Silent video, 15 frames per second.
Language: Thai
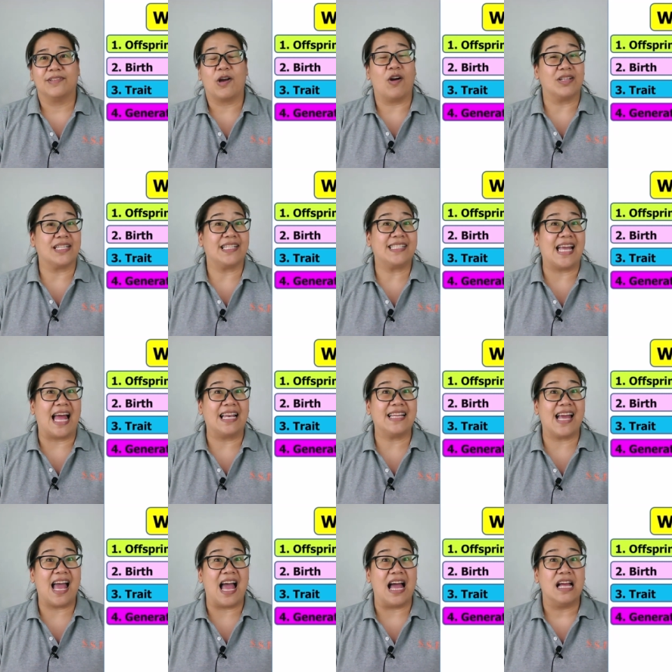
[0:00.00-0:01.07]
ขอชัด
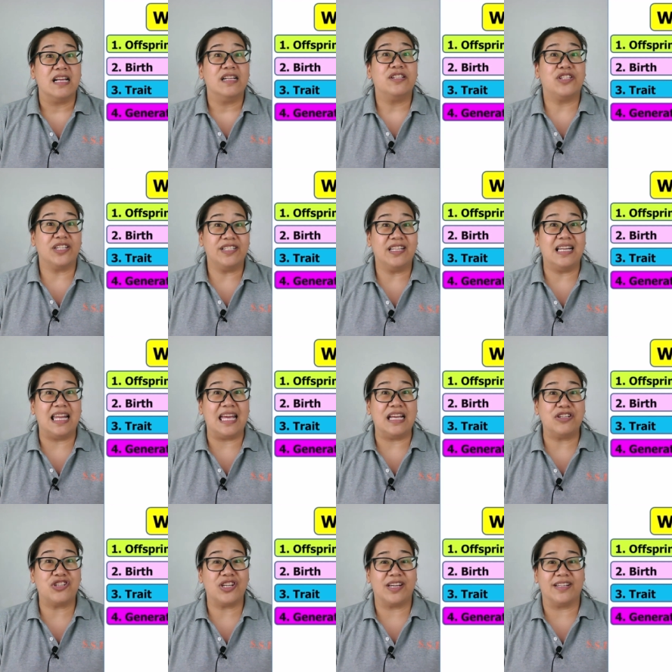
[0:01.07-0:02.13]
ๆ ค่ะ
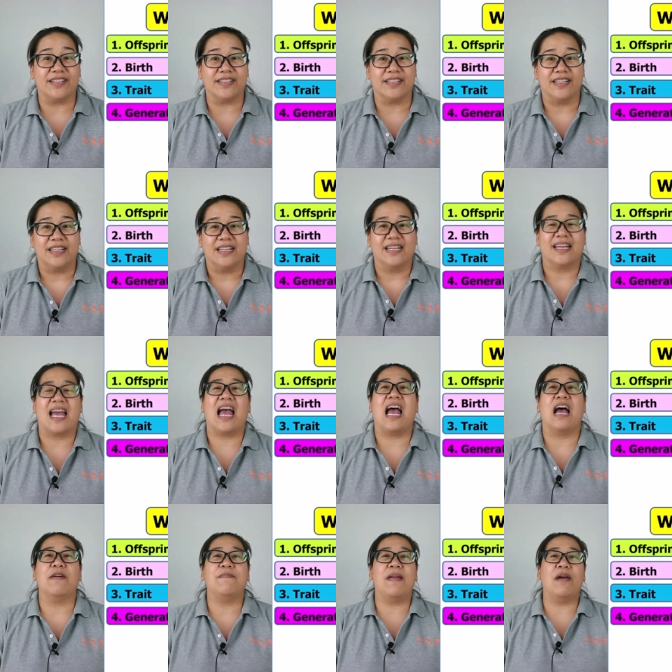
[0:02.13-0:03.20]
generation ค่ะ
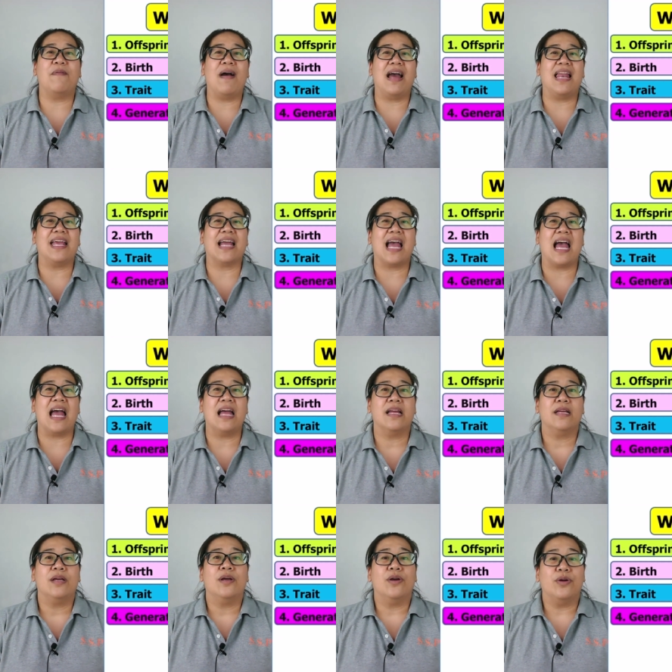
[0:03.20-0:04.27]
แปลว่าอะไรคะ
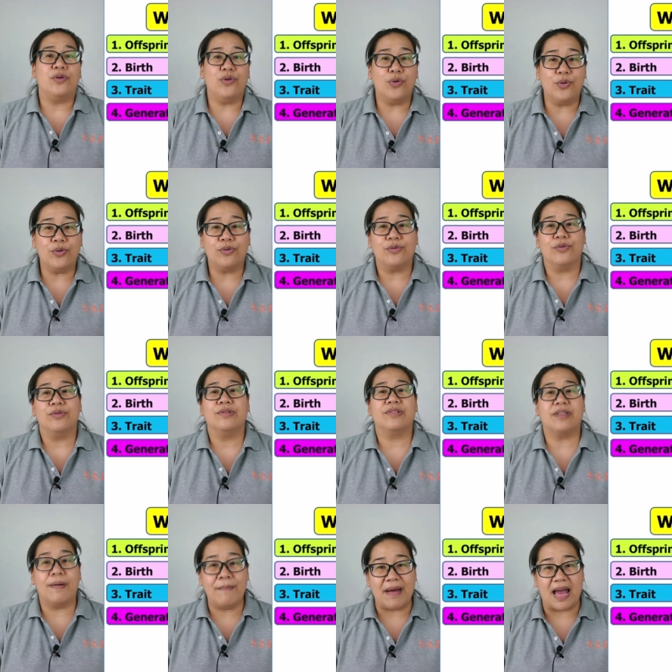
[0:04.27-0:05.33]
ยุค
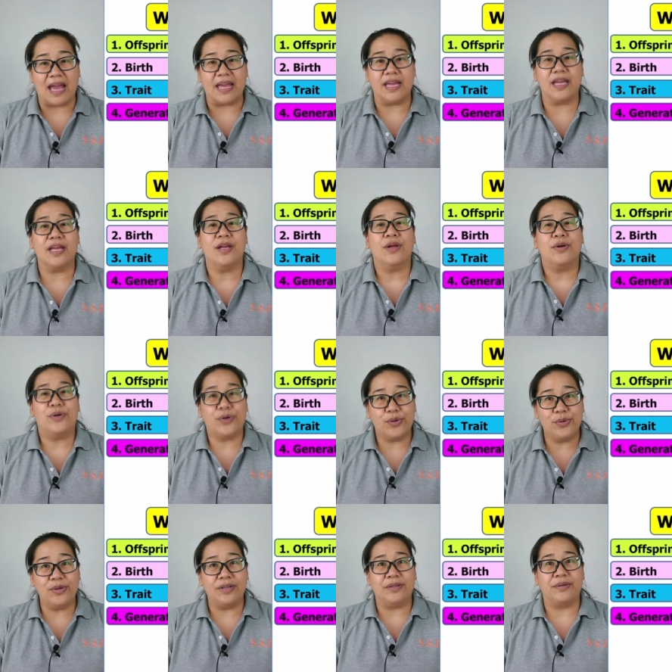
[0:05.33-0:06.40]
สมัย
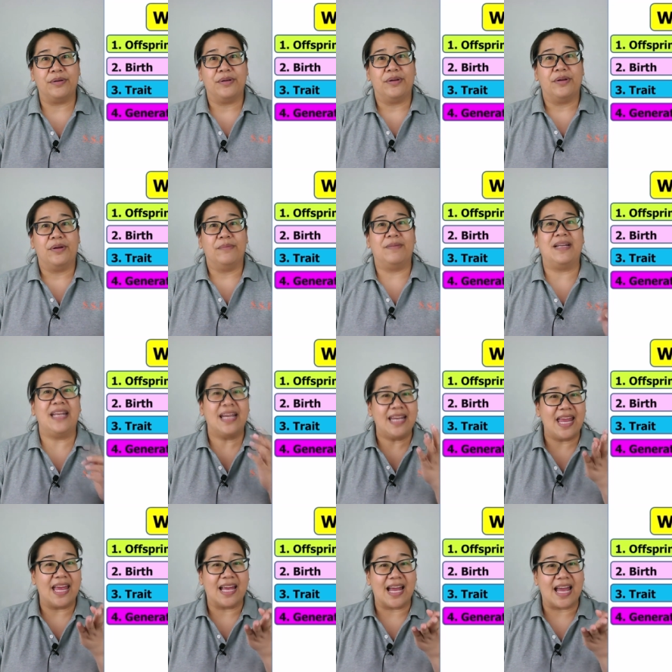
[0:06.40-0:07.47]
รุ่น เหมือน
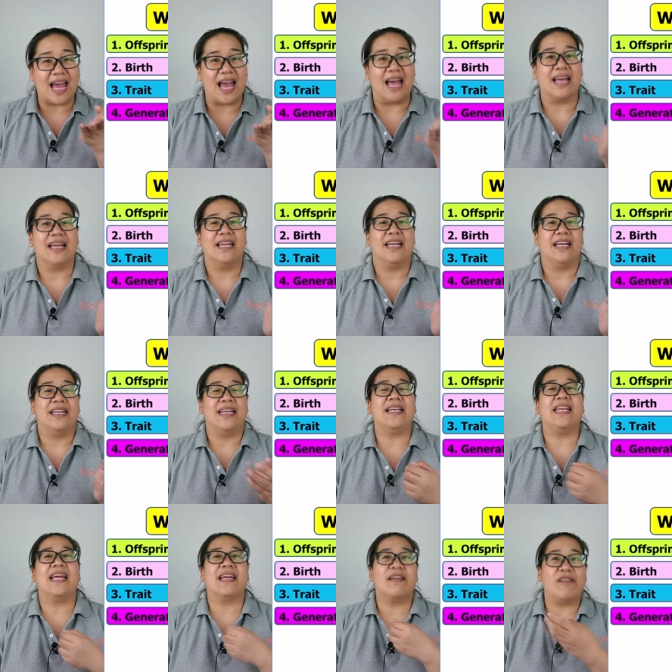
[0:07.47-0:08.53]
เด็กๆอะค่ะ เด็
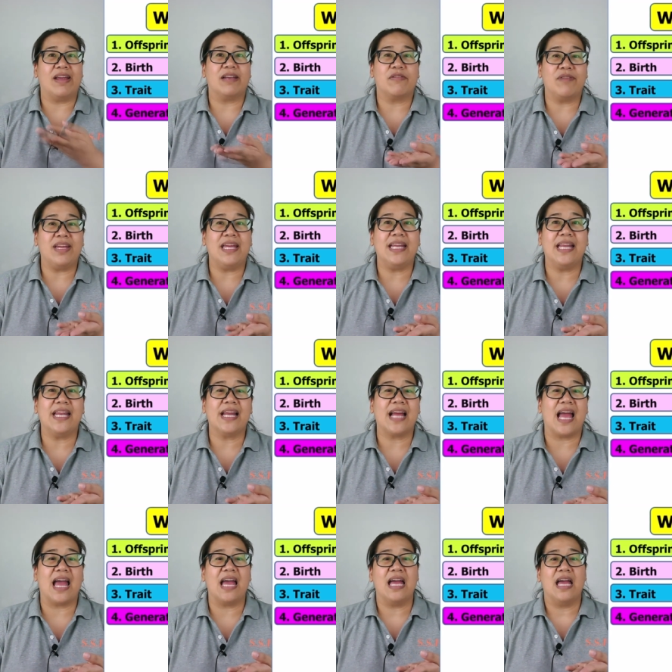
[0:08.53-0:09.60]
กๆเกรดฟรีนี่นะ
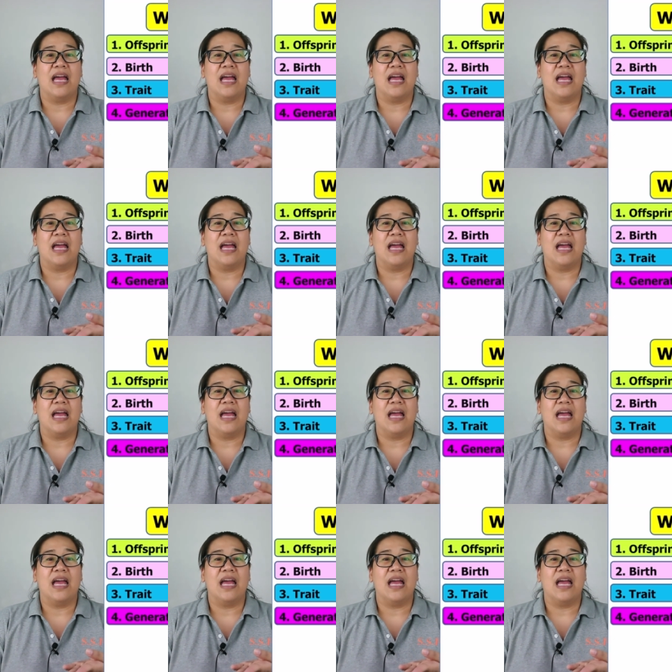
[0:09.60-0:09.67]
คะ